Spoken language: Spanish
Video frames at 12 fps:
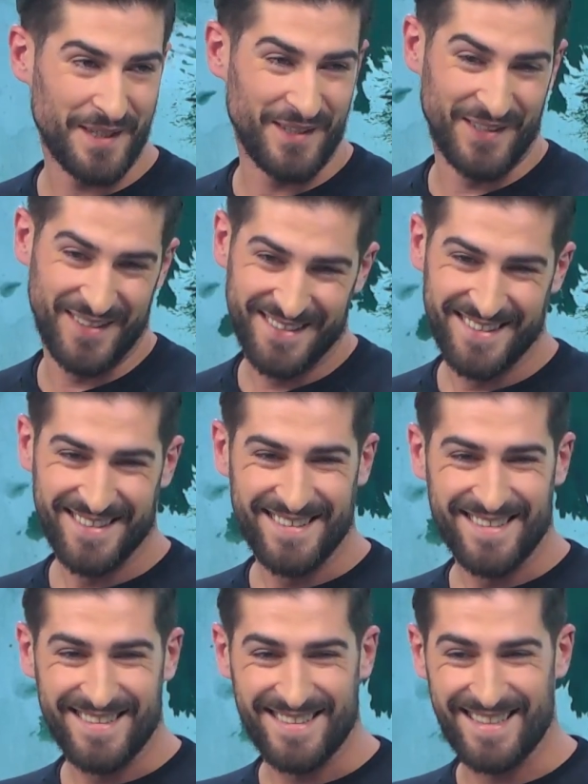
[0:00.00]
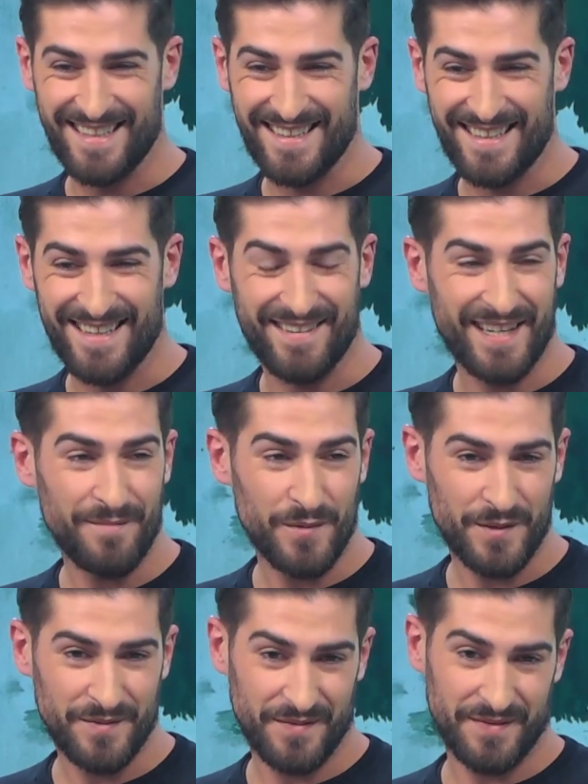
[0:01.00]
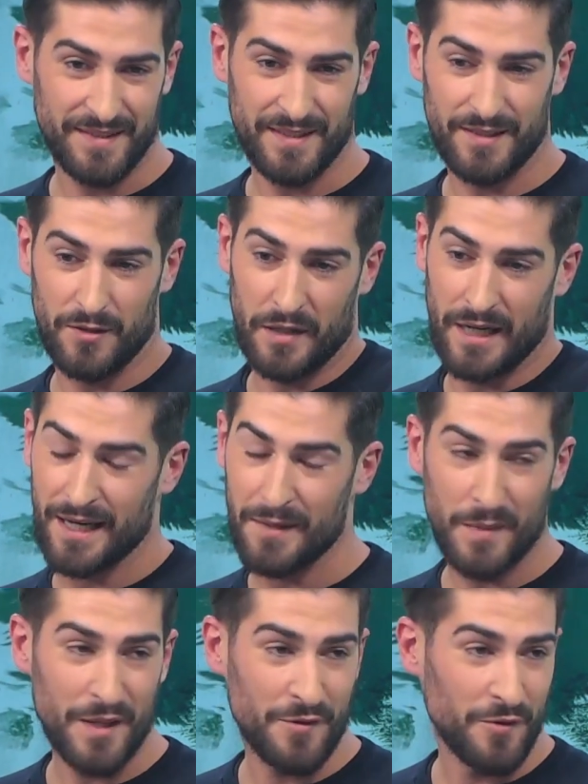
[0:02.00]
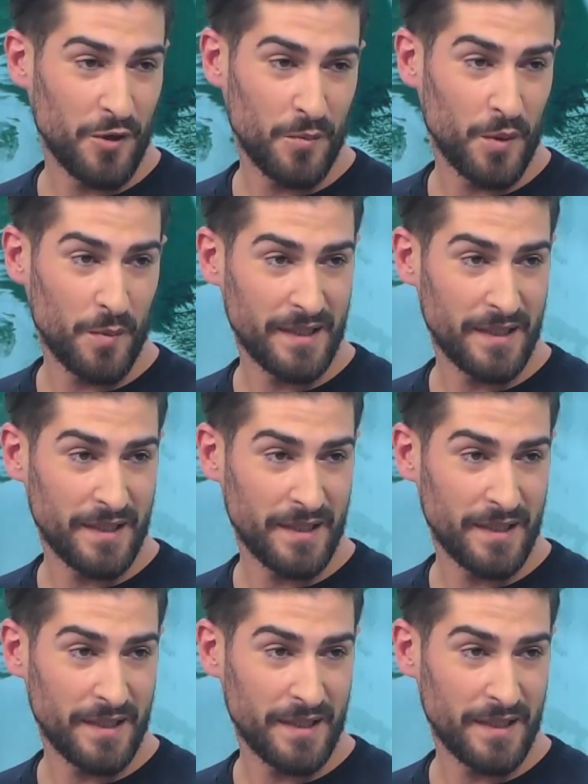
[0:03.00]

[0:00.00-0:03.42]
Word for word: pero ya, ya veremos. Aunque haga más de un gol por